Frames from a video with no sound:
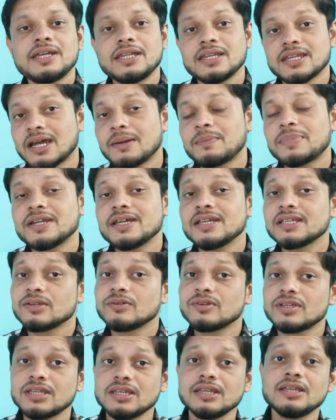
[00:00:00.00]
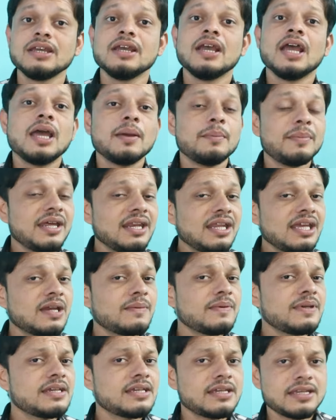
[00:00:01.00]
में ना पड़े क्योंकि मैंने
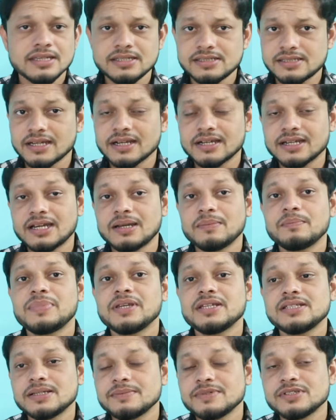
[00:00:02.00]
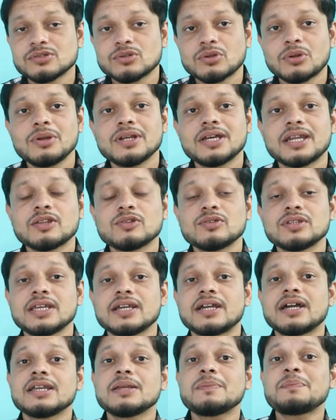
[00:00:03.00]
अभी इंस्टाग्राम पे जब स्क्रॉल करा तो
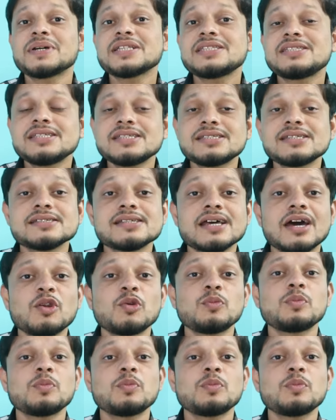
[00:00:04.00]
देखा कि पच्चीस हज़ार